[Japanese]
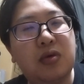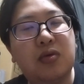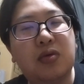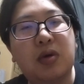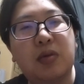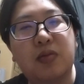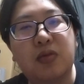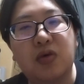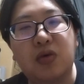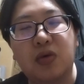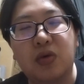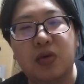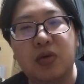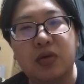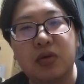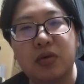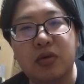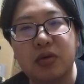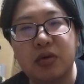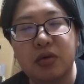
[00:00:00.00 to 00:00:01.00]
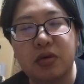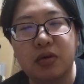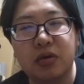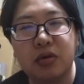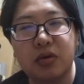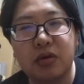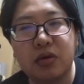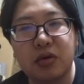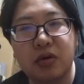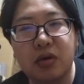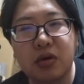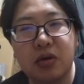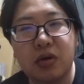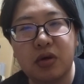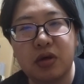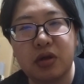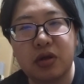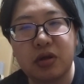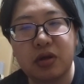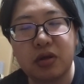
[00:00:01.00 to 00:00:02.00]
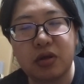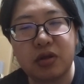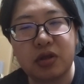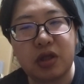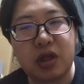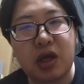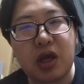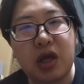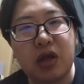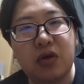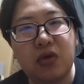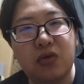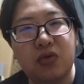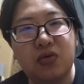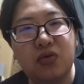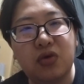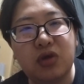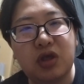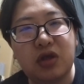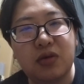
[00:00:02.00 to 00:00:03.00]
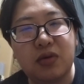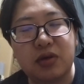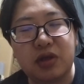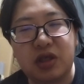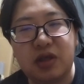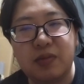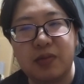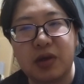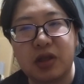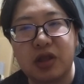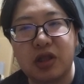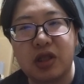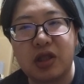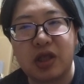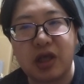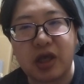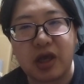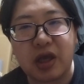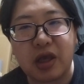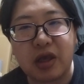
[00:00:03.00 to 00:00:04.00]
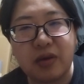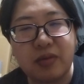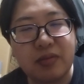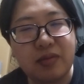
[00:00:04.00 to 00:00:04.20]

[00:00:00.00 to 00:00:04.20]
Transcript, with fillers: 要はもう、世界の動きを決まってて、